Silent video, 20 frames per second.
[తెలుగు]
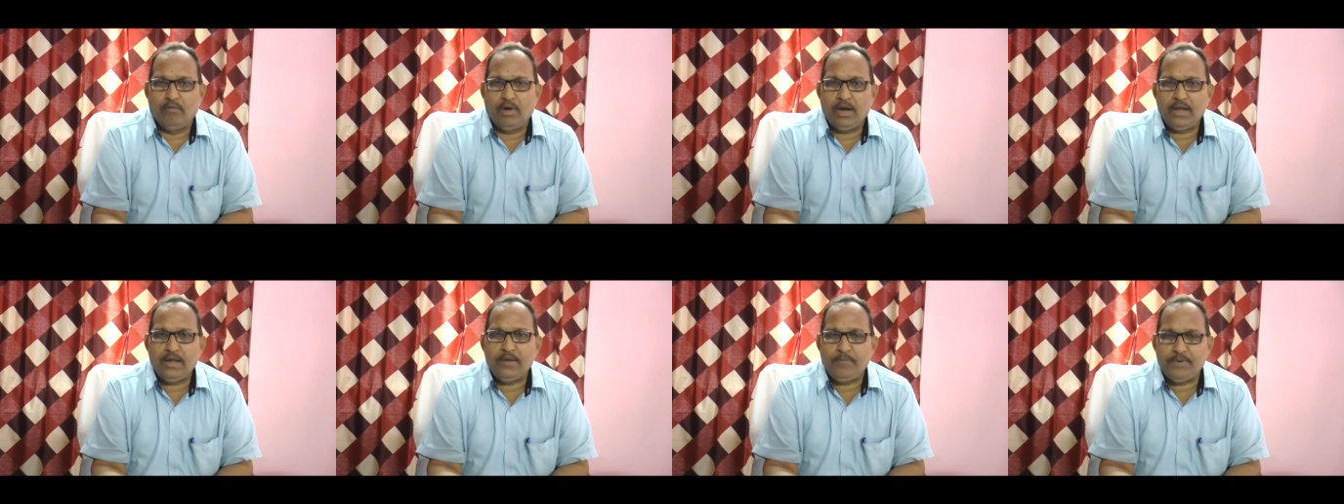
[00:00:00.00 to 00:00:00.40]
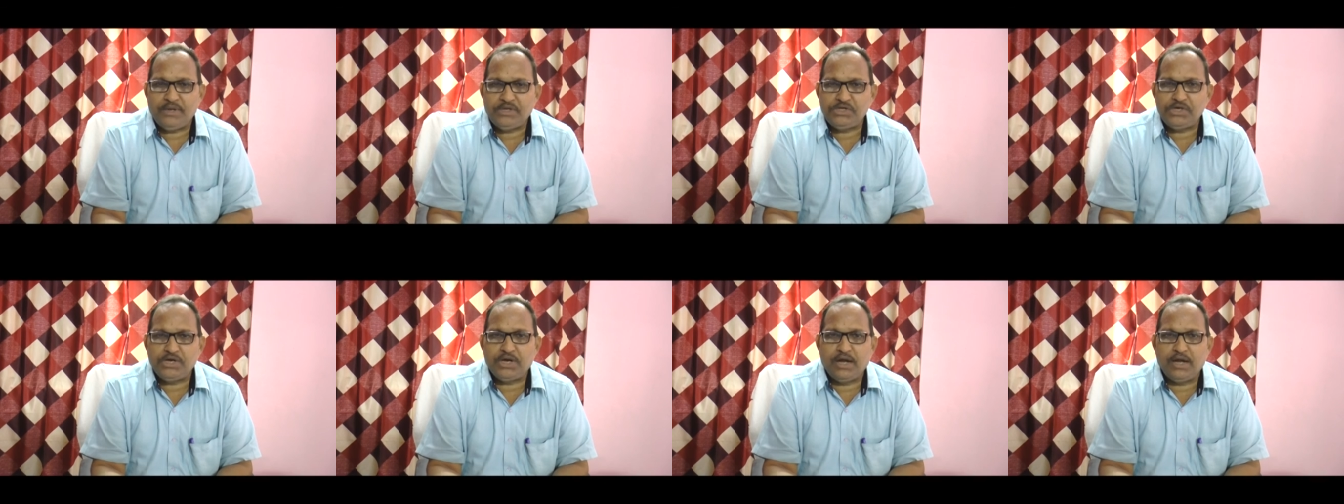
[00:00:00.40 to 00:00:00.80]
వాళ్ళకి
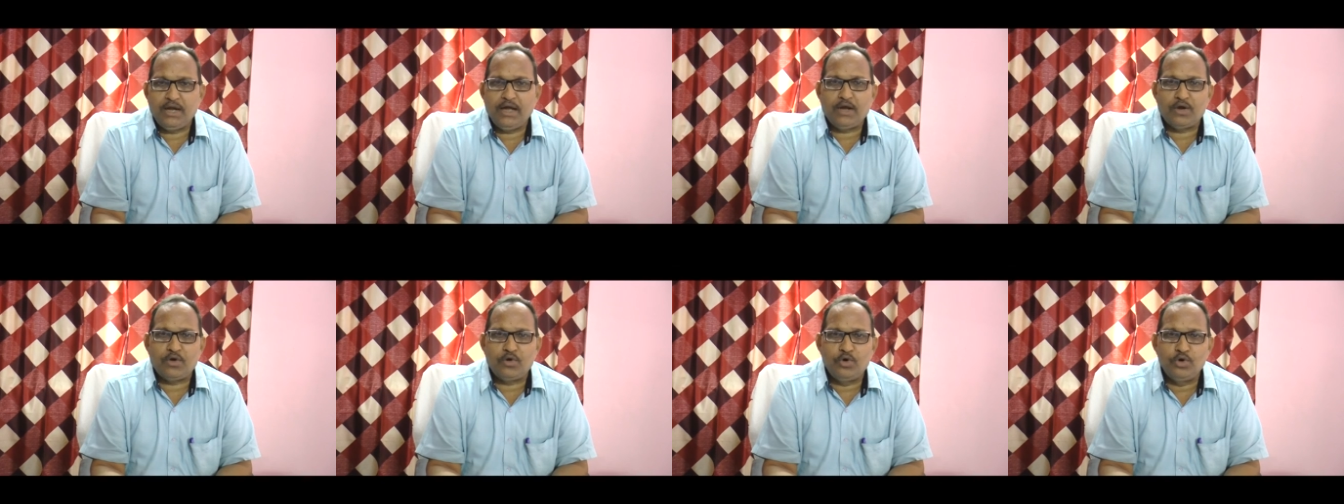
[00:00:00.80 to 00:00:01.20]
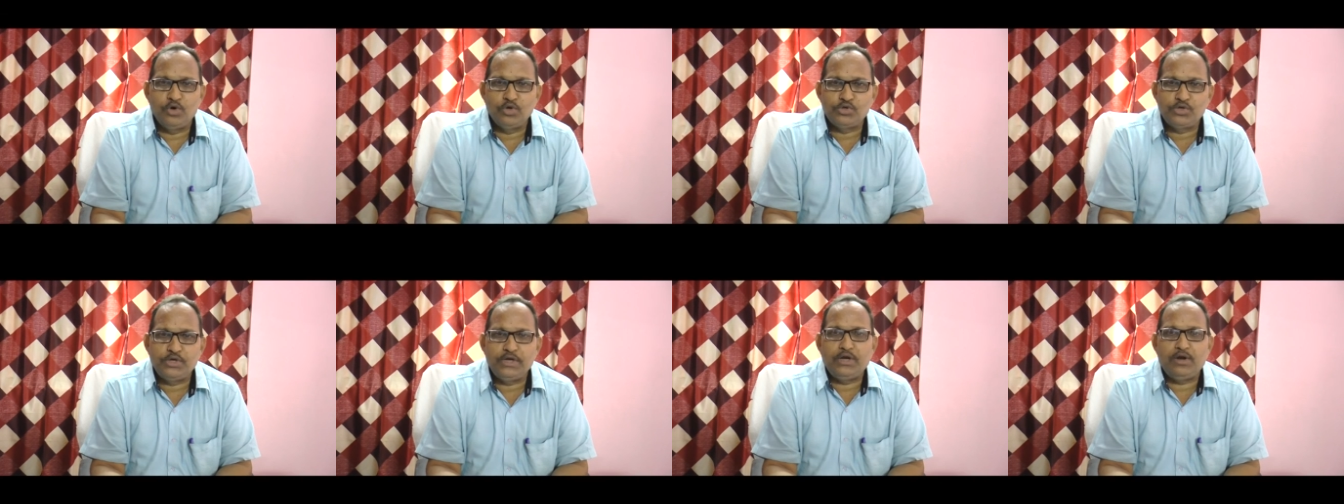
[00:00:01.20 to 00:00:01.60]
ప్రత్యేకంగా రెండు
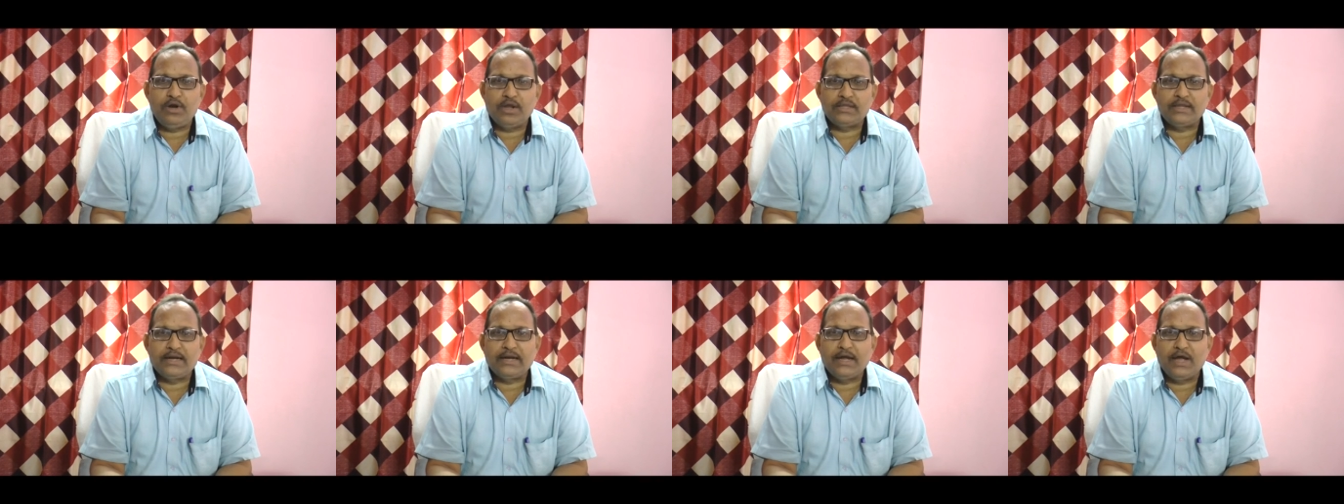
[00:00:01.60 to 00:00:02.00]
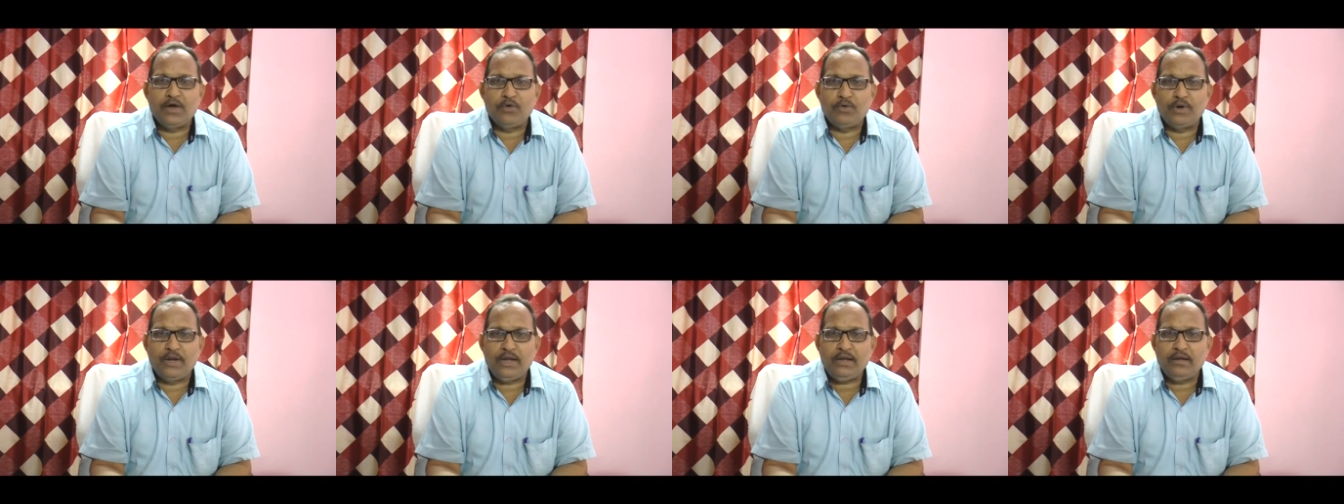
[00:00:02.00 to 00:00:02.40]
సీట్లు అదనంగా
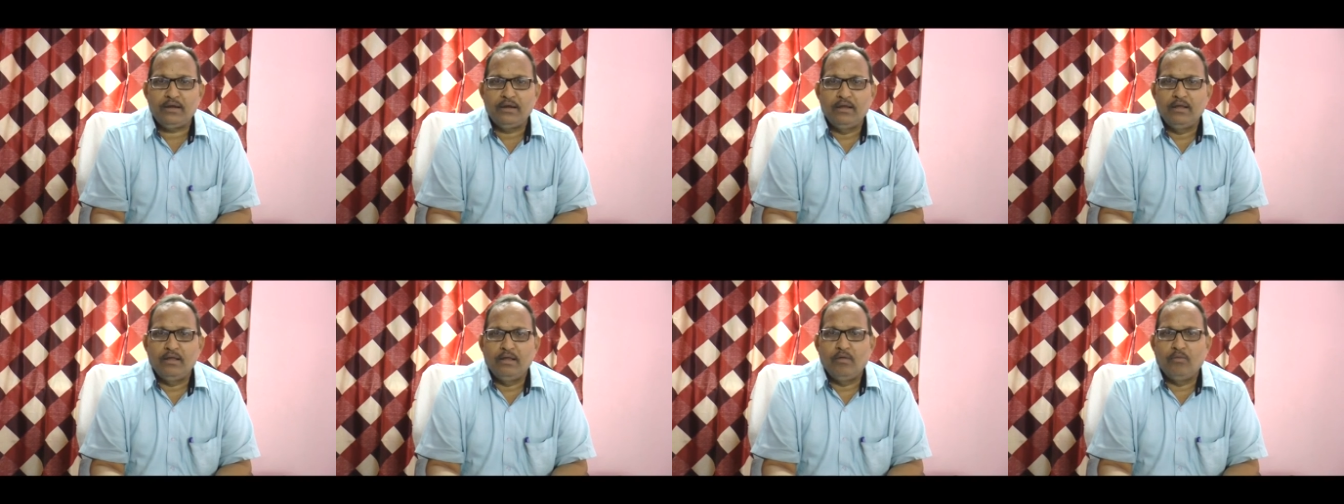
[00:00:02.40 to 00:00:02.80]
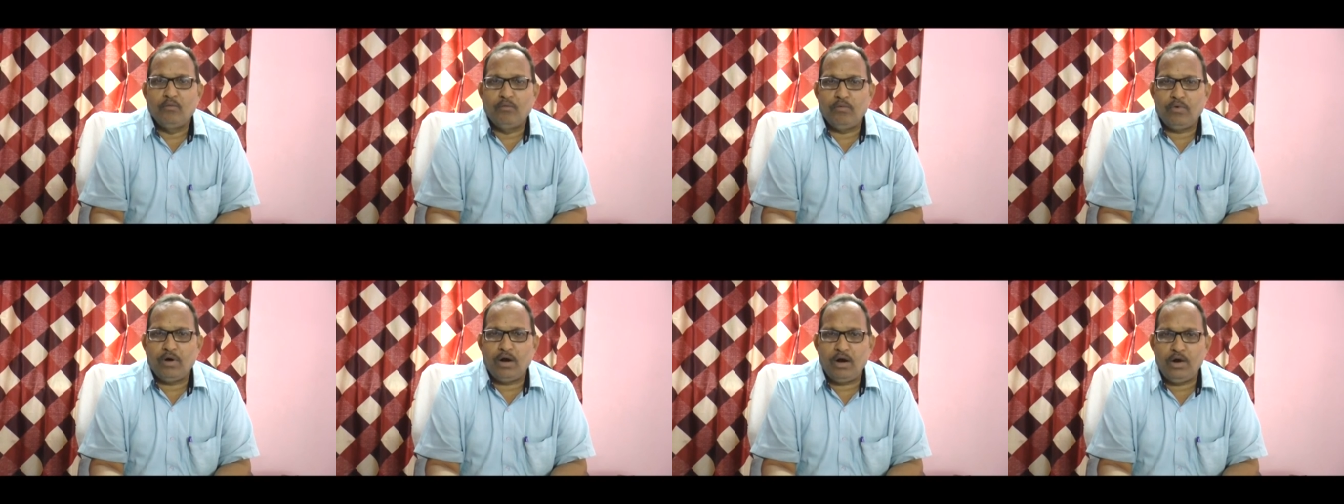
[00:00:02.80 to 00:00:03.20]
ఉన్నాయి
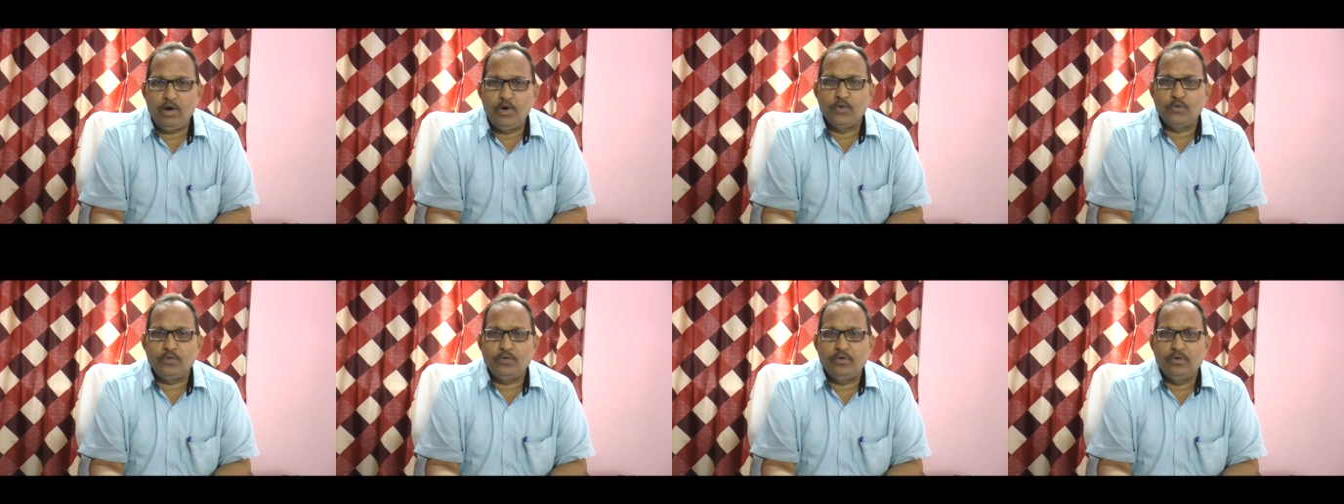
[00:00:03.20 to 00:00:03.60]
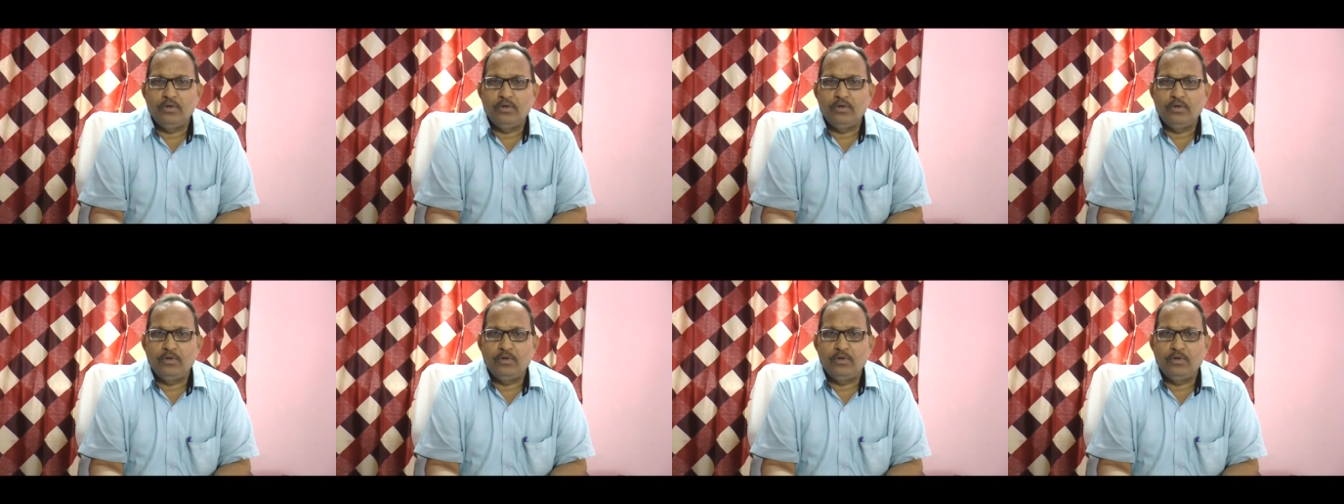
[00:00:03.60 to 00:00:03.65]
వాళ్ళు